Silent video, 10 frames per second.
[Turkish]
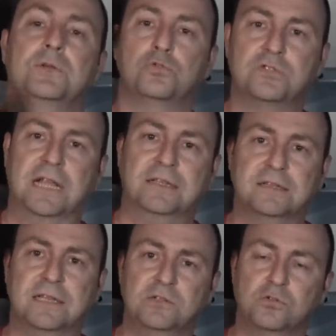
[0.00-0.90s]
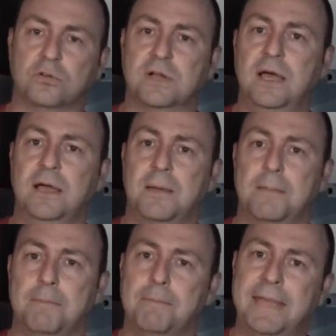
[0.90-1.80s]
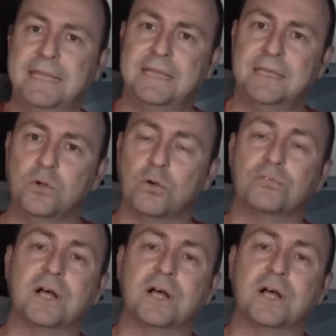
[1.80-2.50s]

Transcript: Yükseldikten sonra Mekik gövde